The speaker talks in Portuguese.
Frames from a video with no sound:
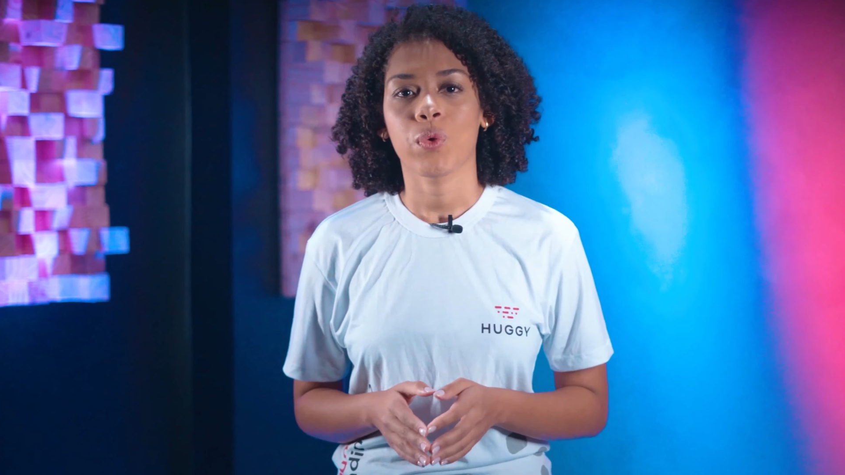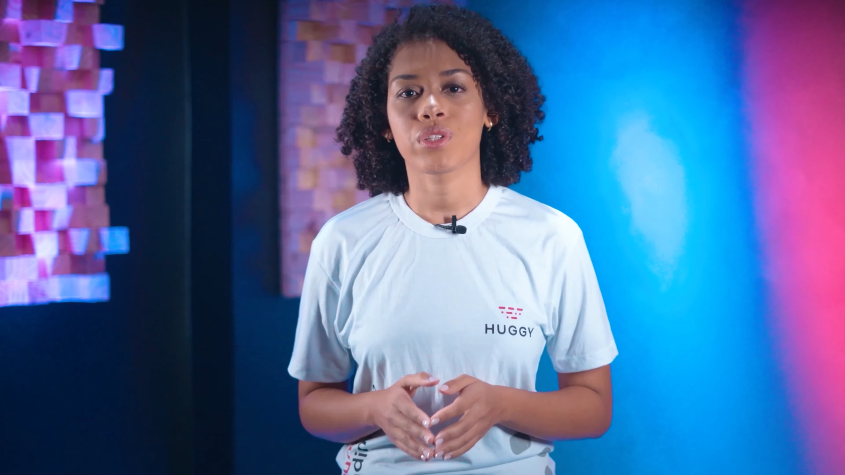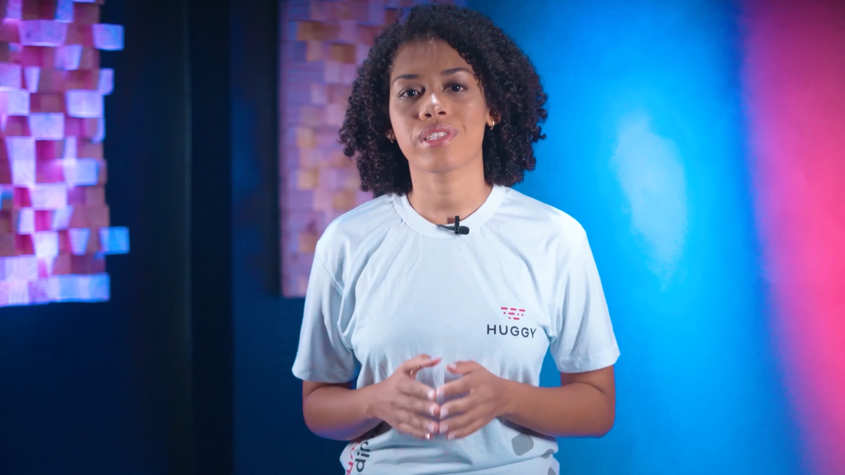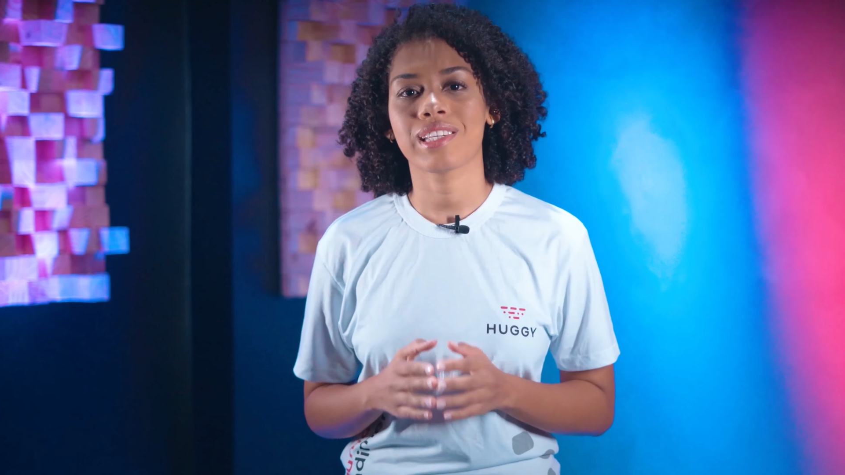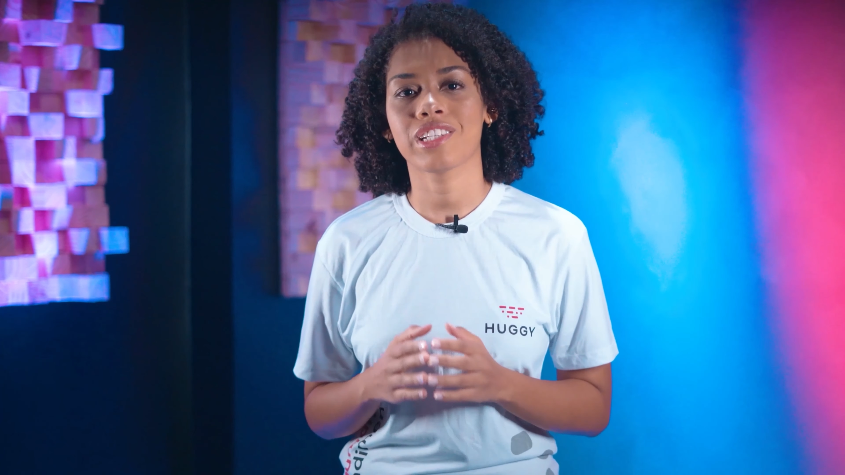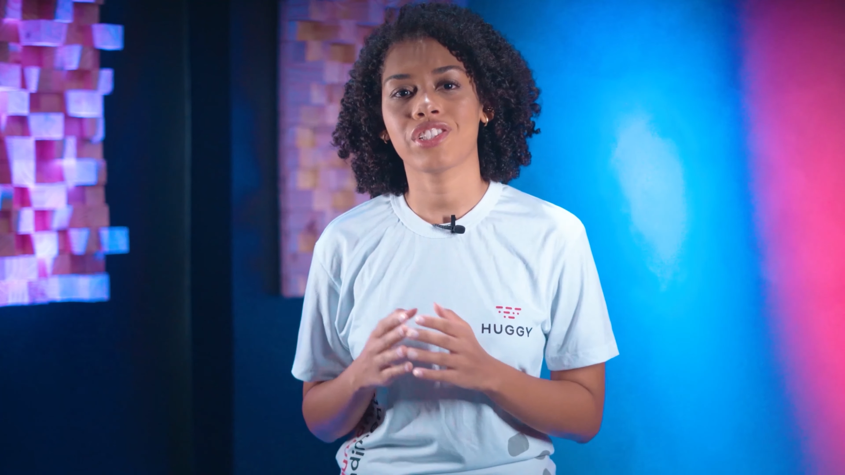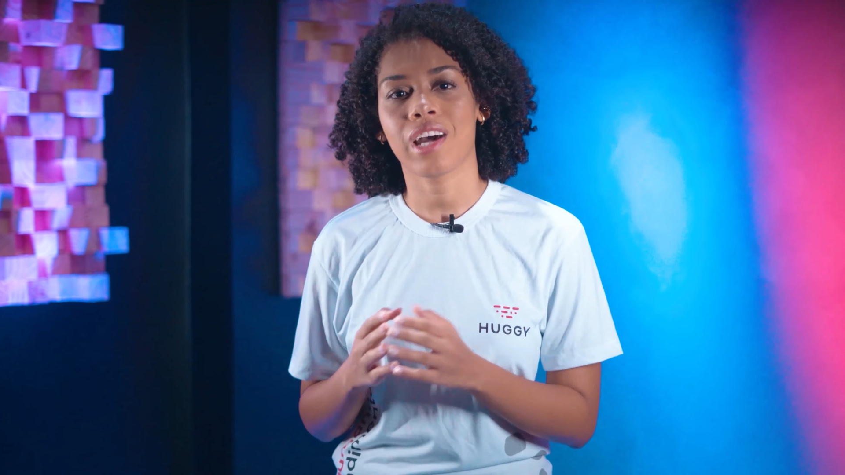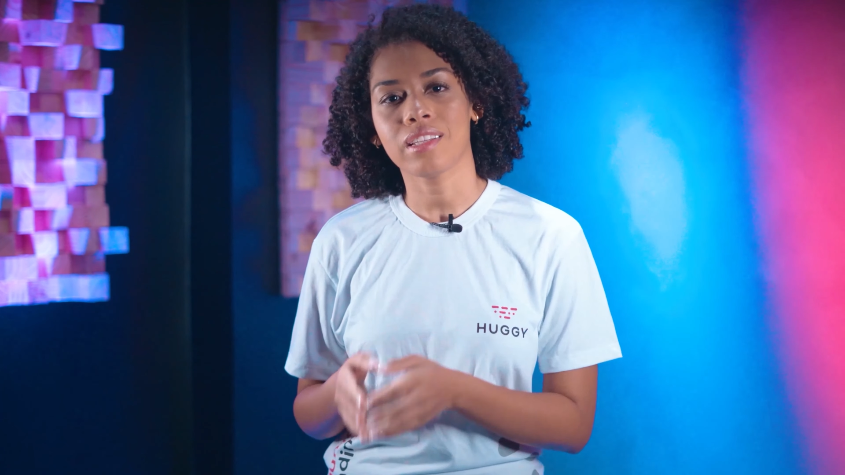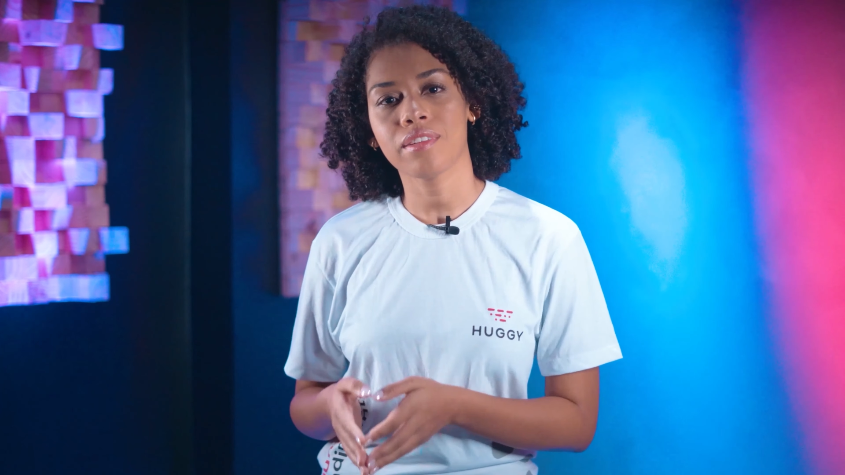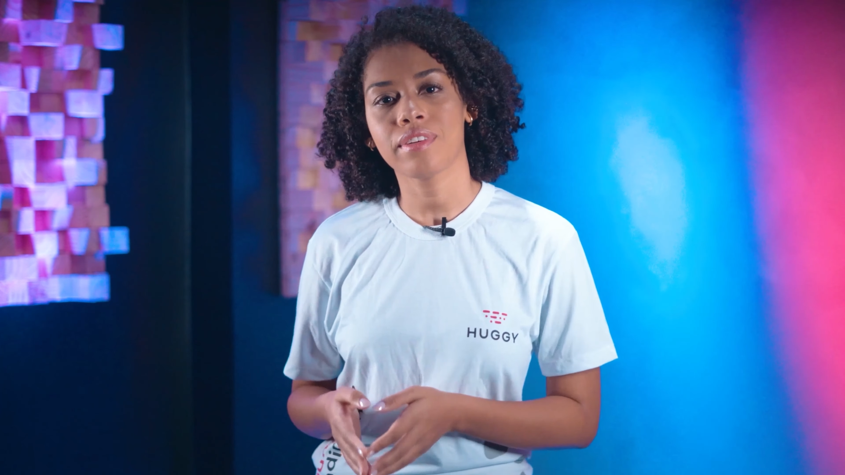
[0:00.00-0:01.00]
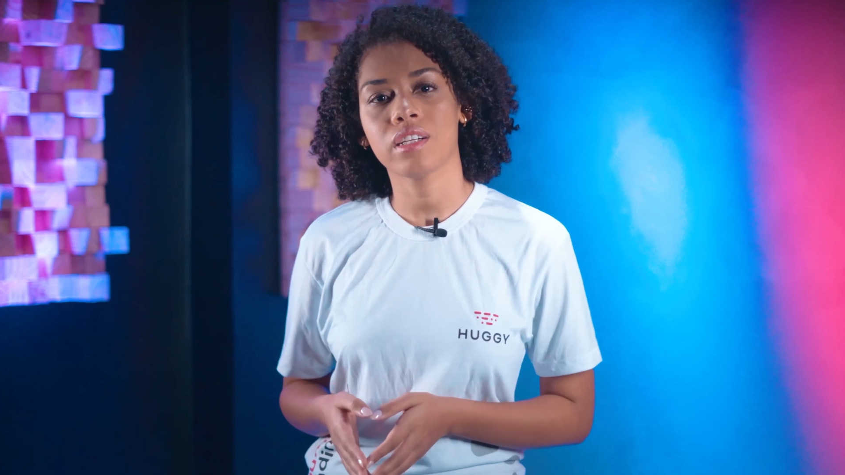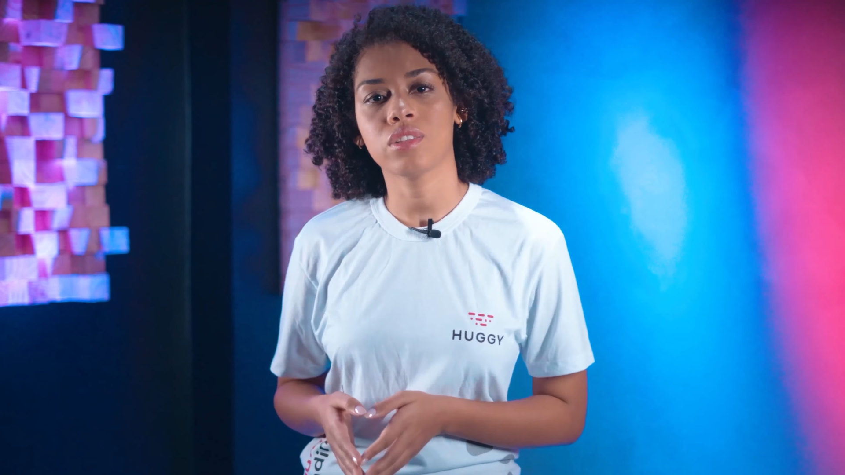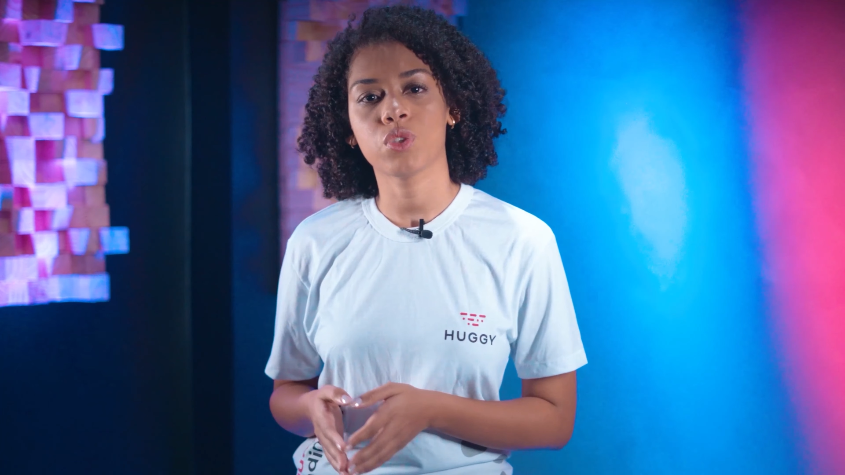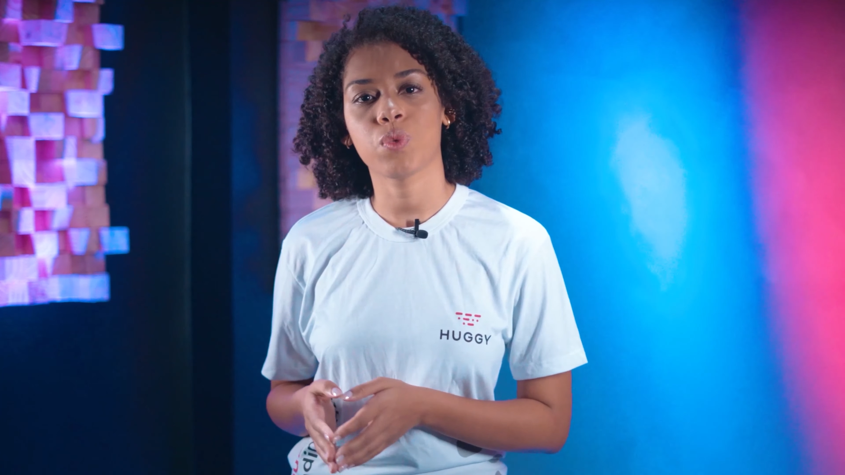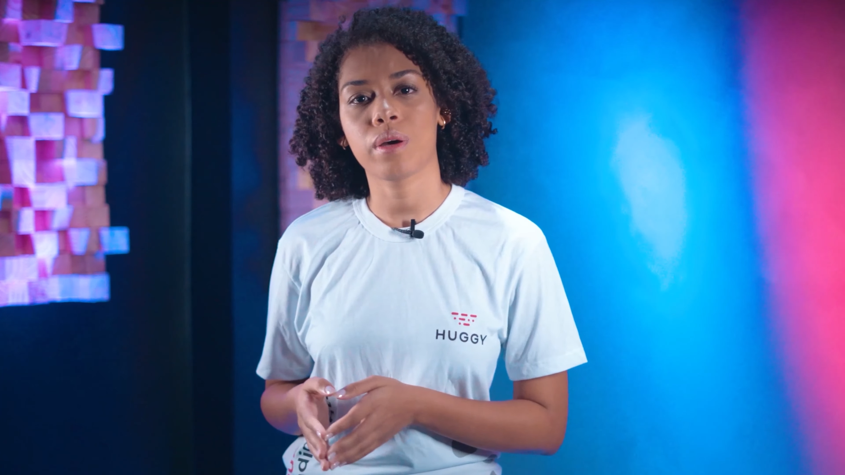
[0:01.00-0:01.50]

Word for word: quando se está navegando no